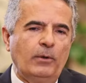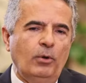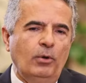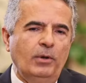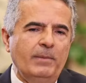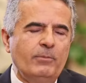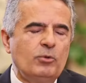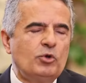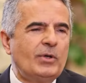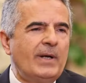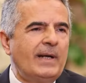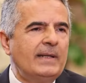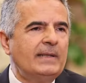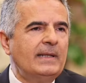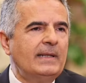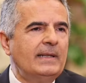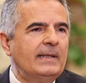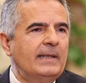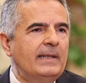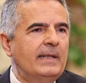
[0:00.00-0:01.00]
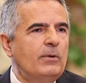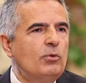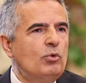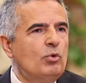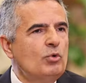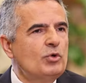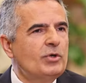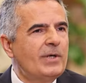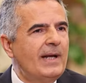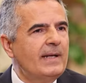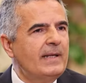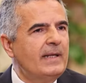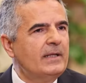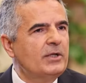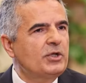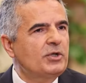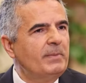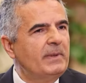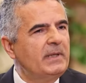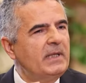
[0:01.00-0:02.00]
terörle mücadeledeki güncel
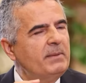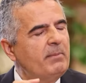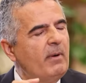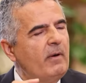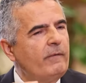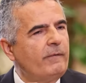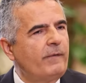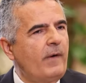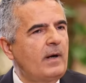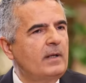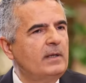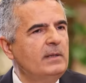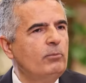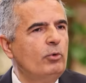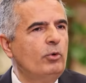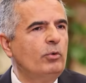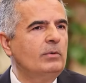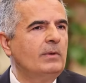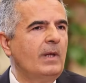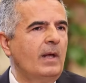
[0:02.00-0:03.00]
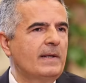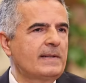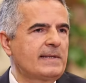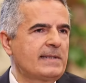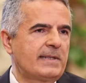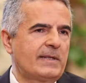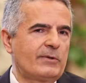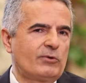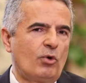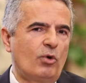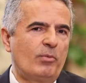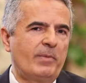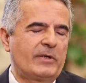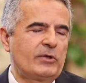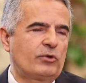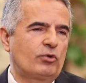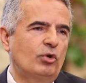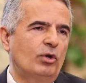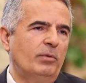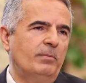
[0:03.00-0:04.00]
gelişmeleri ben farklı boyutlarla size
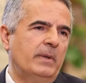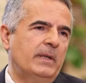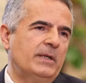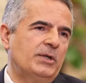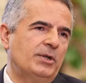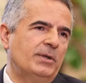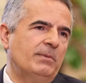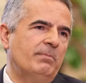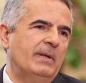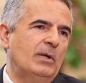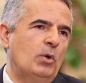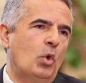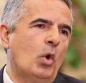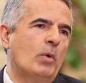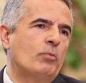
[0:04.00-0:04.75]
sormak istiyorum. İşin bir